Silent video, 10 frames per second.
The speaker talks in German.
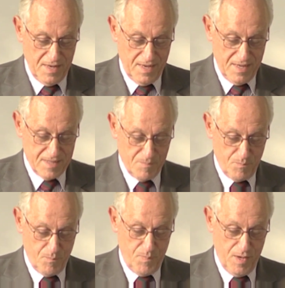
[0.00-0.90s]
In den
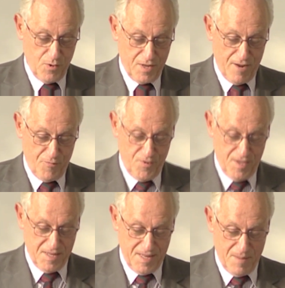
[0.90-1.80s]

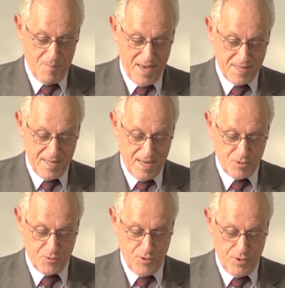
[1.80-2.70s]
Biografien der beiden
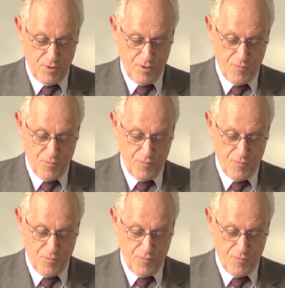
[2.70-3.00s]
Akteure